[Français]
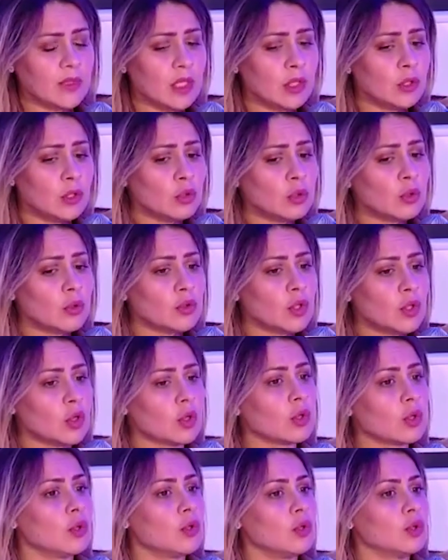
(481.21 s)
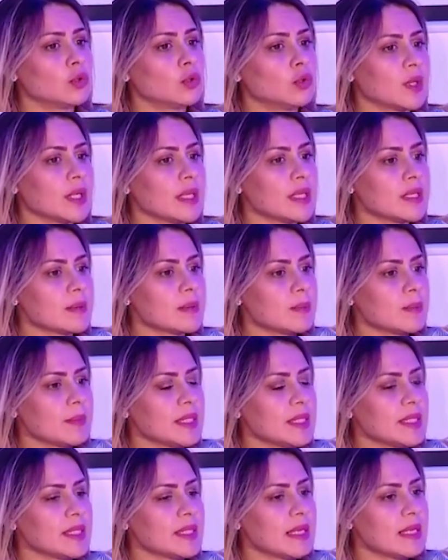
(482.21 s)
le, donc, le tourisme
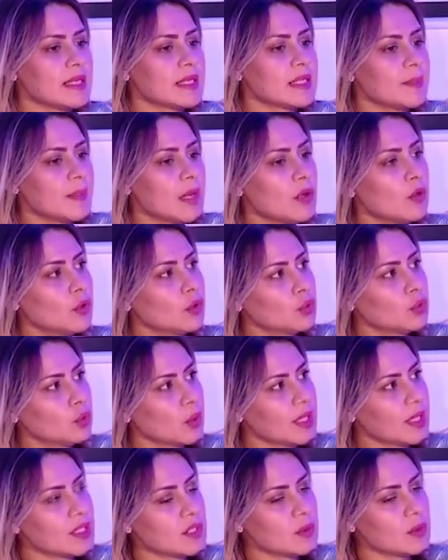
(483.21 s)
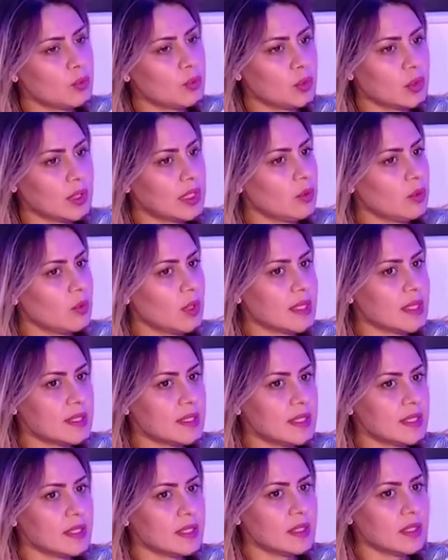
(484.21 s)
médical, n'est pas le tourisme pour les
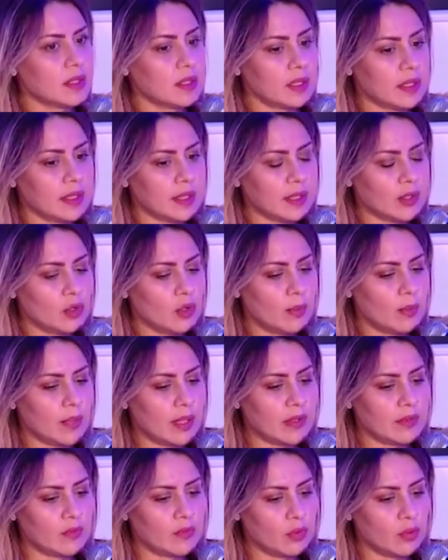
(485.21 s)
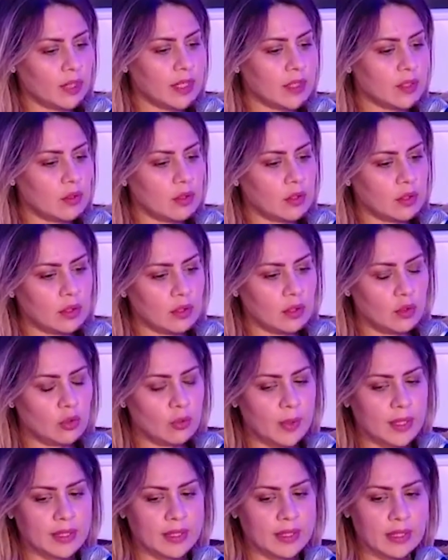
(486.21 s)
loisirs, euh, et comme a évoqué le,
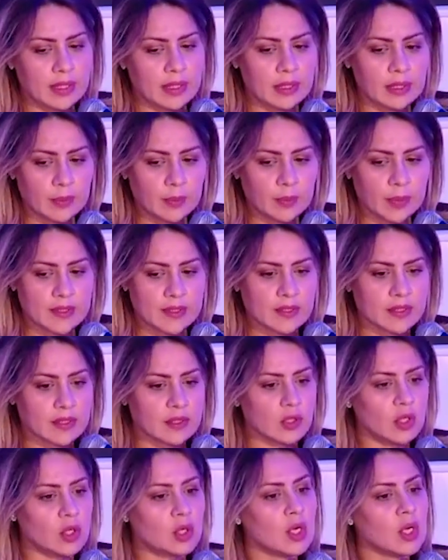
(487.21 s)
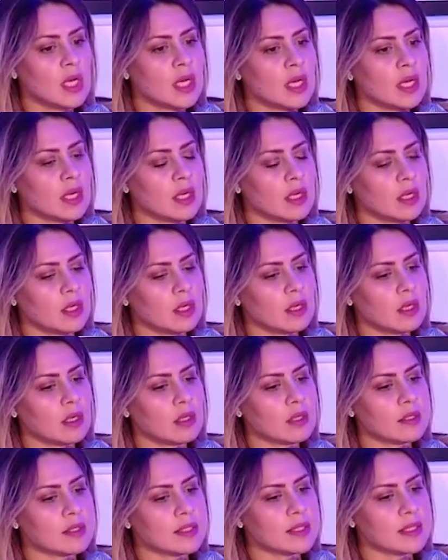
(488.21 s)
panel précédent,
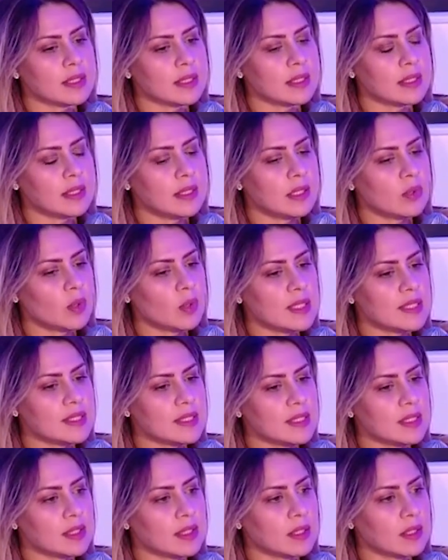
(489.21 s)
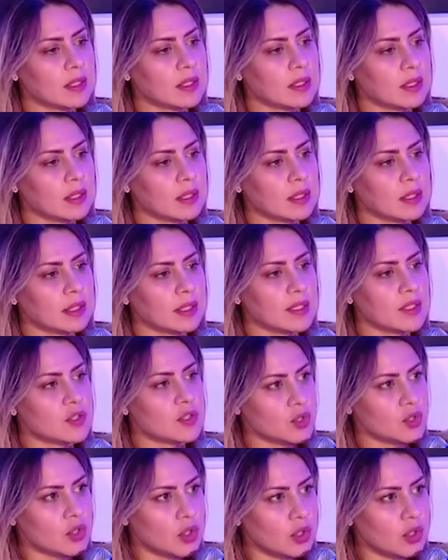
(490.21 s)
euh, c'est les loisirs euh, qui
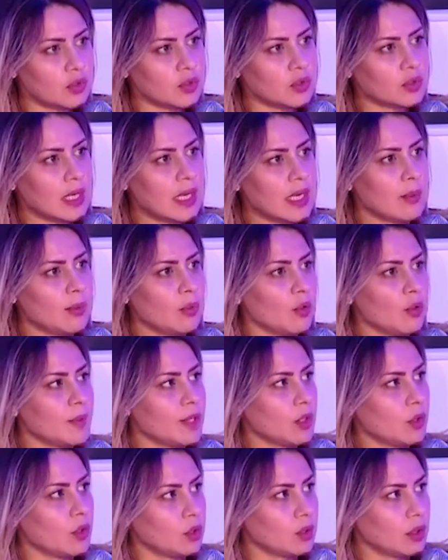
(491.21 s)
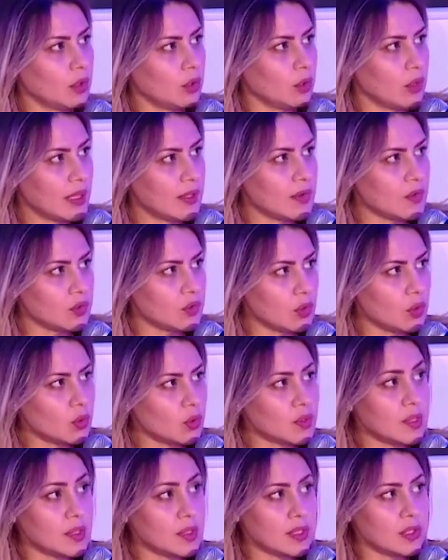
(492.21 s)
sautent à la première occasion.
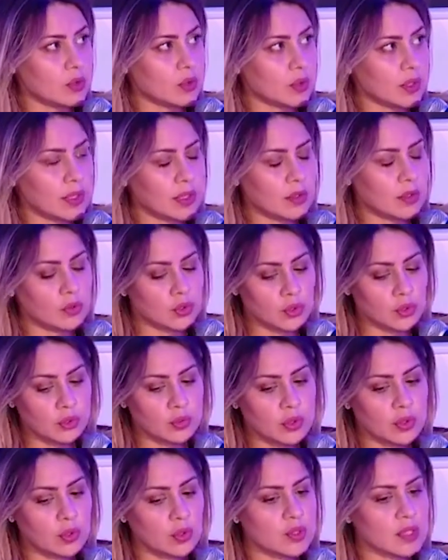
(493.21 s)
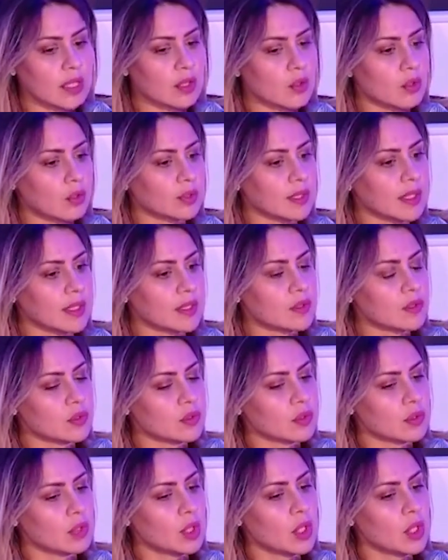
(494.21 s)
Aussi, on est aujourd'hui dans un contexte